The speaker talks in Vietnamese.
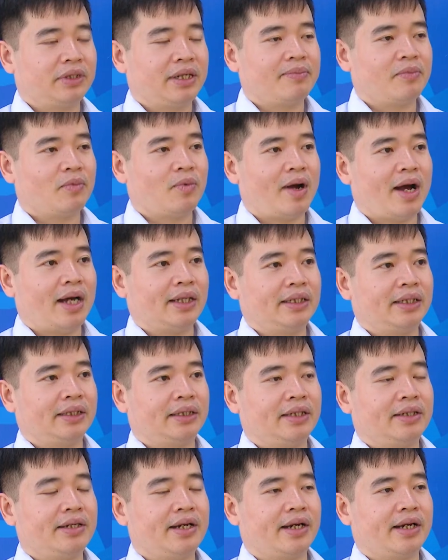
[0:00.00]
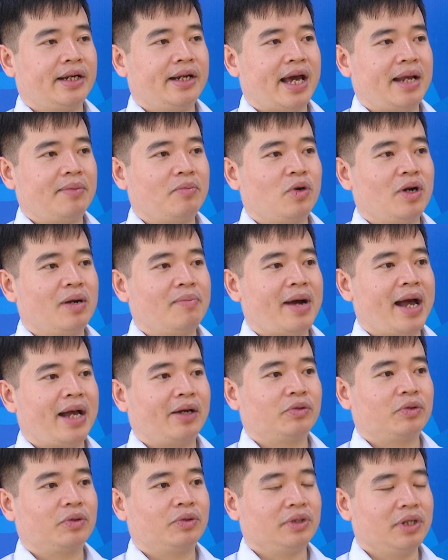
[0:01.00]
những năm qua thì thực hiện cái đề án bốn trăm năm mươi hai
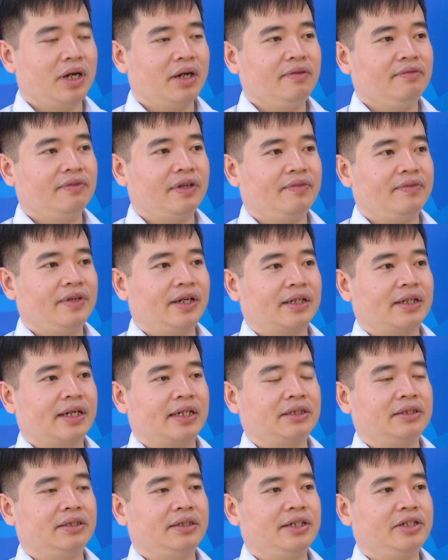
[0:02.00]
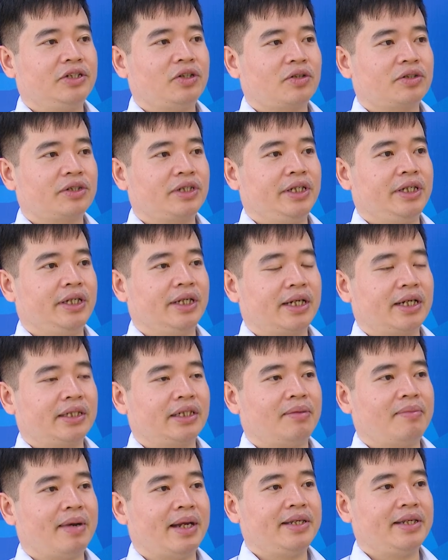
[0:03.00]
của Thủ tướng về việc à, xử lý tro xỉ các
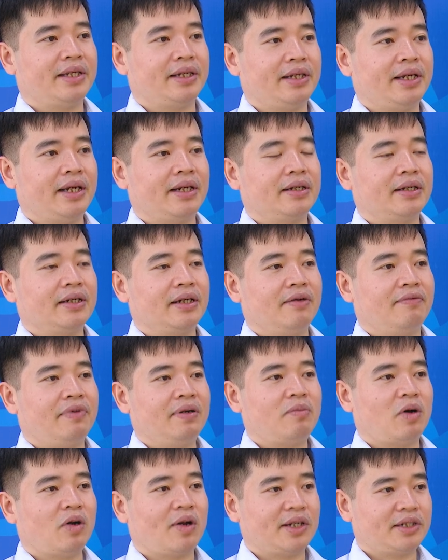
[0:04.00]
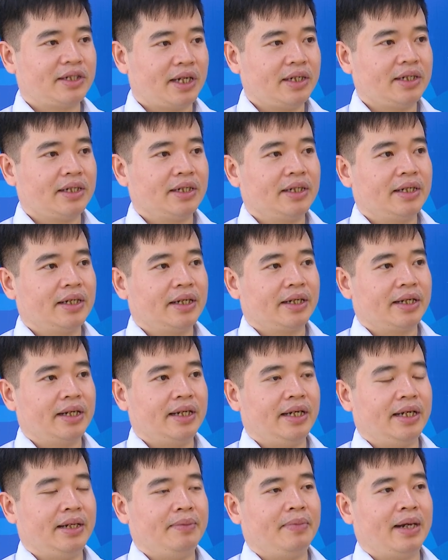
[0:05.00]
nhà máy nhiệt điện, phân bón hóa chất
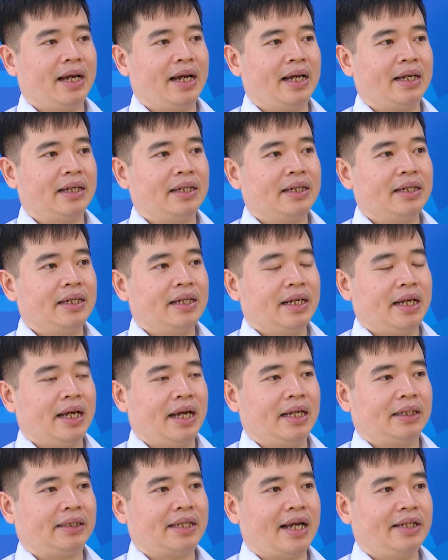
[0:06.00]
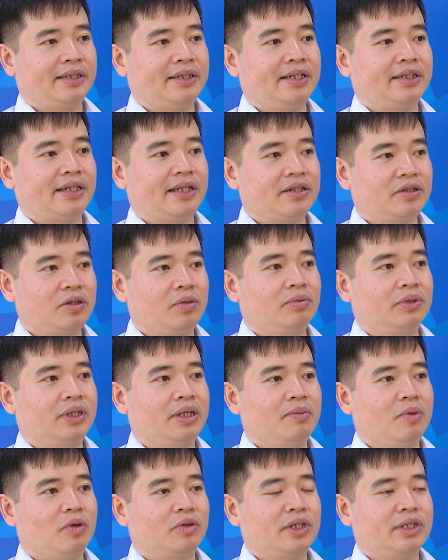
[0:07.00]
để mà À, tái chế tái sử dụng,
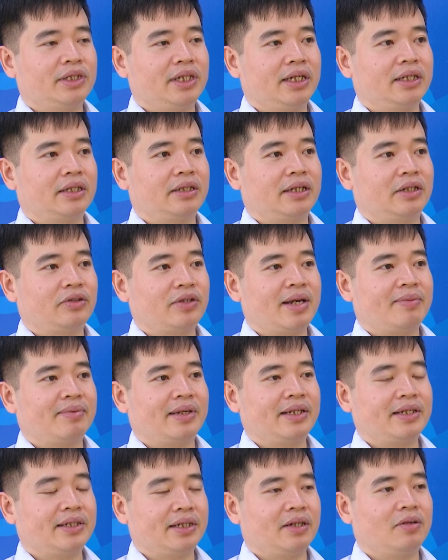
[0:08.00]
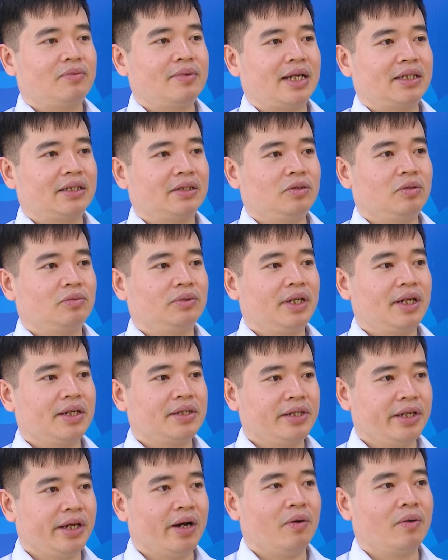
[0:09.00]
thì Bộ Xây dựng, các doanh nghiệp về xây dựng cũng đã sử dụng rất là
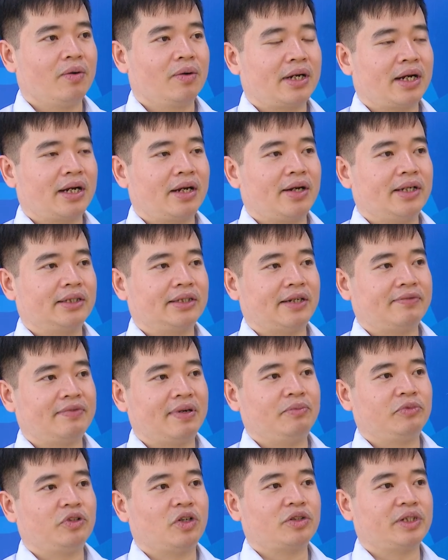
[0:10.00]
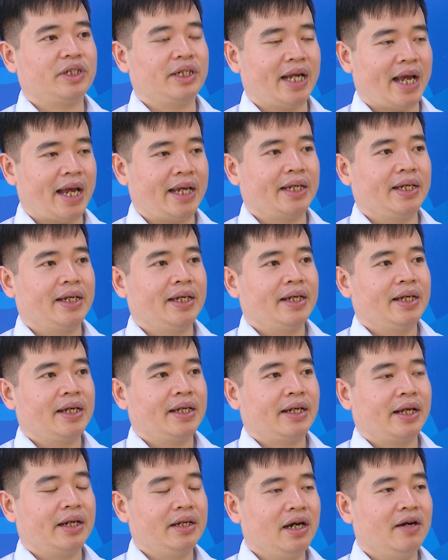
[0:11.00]
nhiều các cái loại sản phẩm tro xỉ này
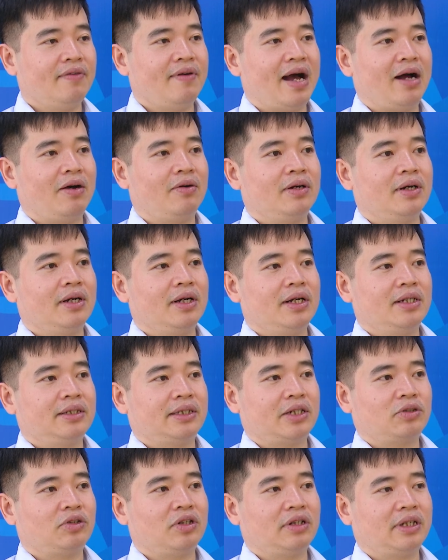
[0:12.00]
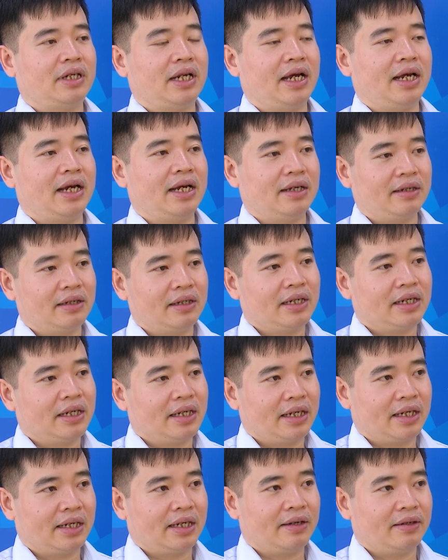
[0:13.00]
để đưa vào sản xuất à,
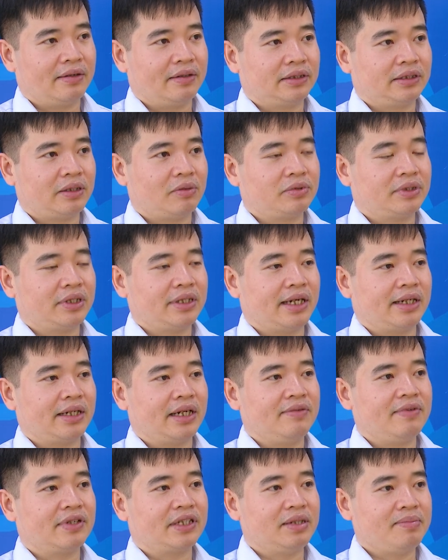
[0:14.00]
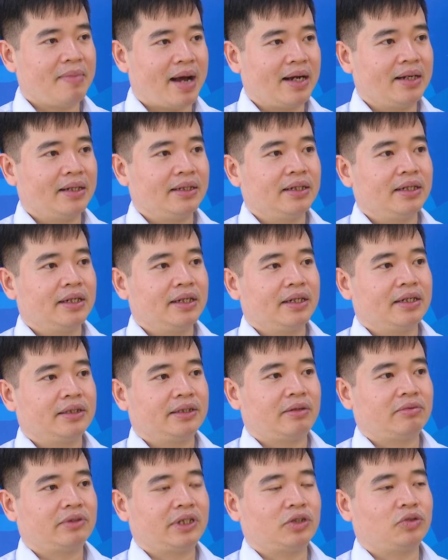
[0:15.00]
à, trong lĩnh vực xi măng,
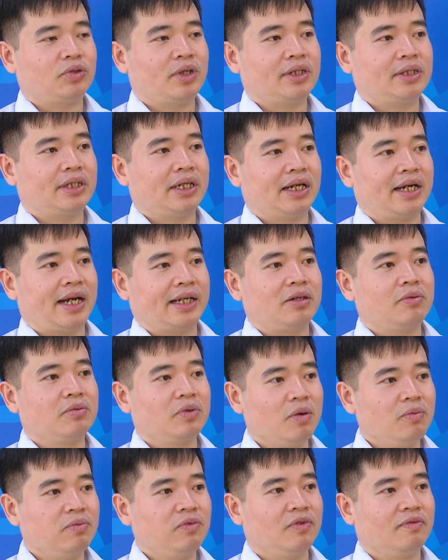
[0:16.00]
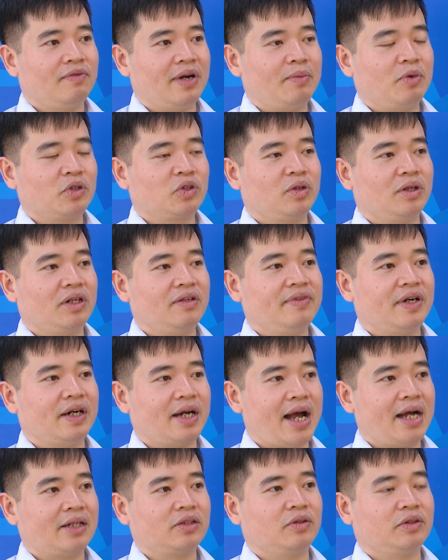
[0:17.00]
trong sản xuất à, gạch không nung và một số lĩnh vực
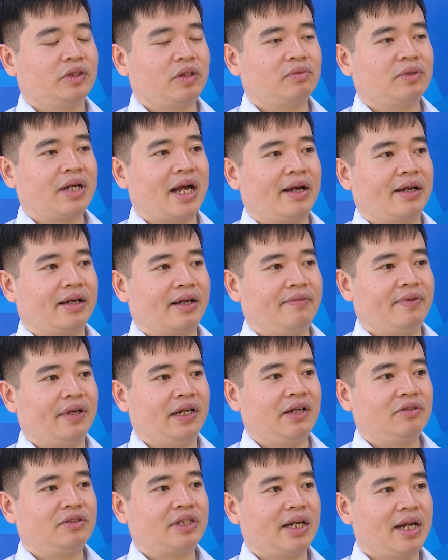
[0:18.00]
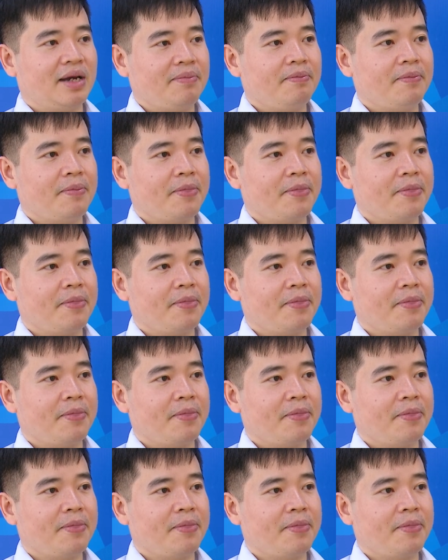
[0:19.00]
khác, rồi trong cả cả vật liệu san lấp.